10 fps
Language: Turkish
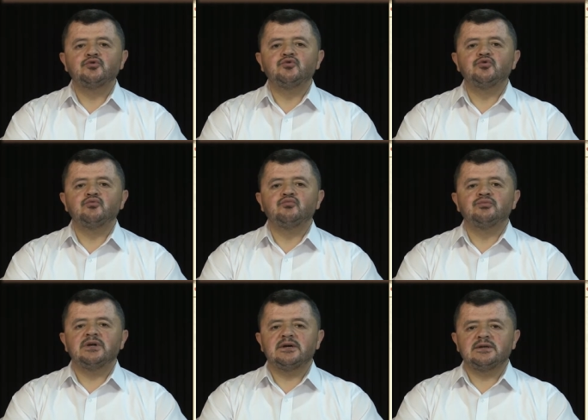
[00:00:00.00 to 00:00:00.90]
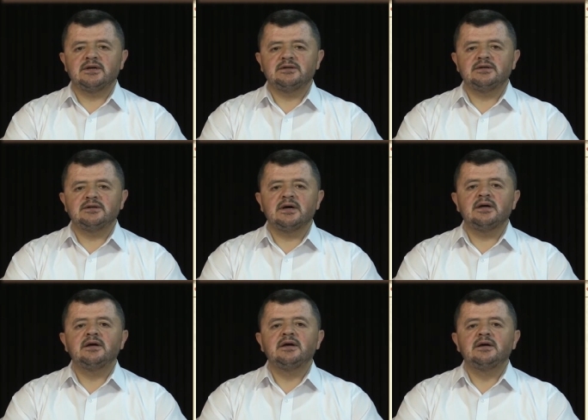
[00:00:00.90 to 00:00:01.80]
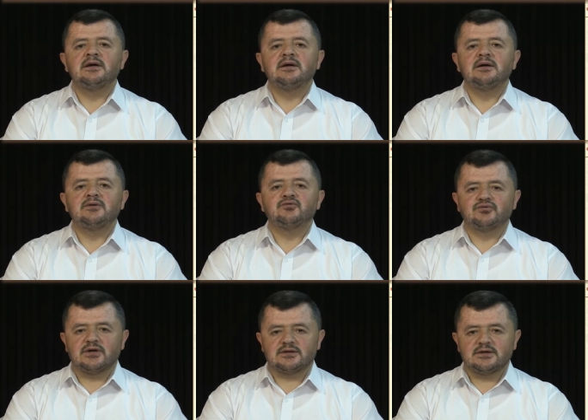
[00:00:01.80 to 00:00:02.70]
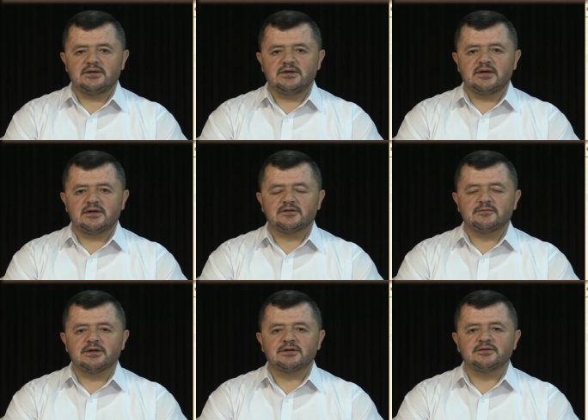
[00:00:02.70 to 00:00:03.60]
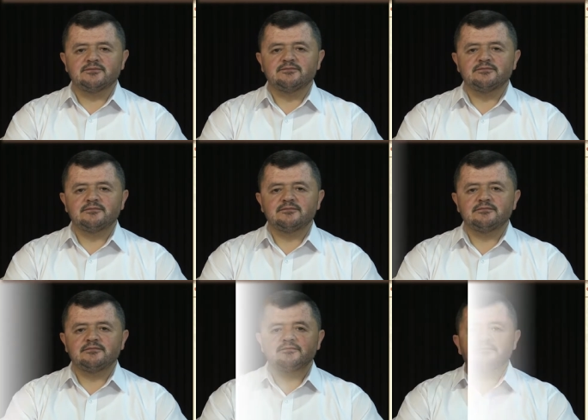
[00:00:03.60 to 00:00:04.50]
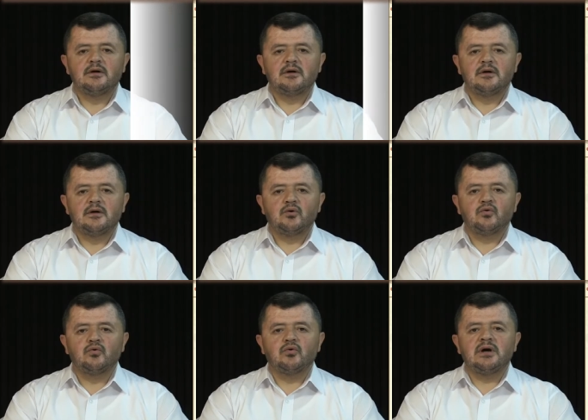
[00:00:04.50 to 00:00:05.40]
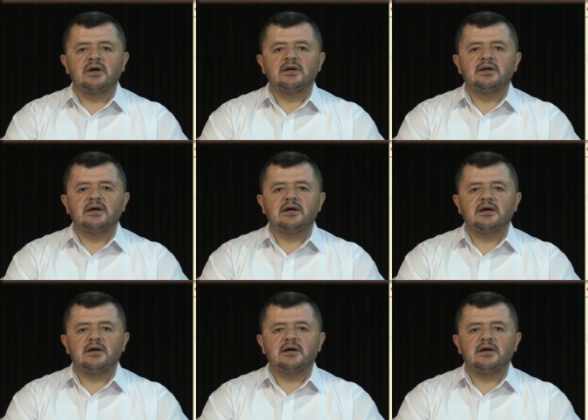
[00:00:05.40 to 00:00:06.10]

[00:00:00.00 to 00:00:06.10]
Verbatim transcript: Tum derken yine dudakları ileride bıraktım. Ve la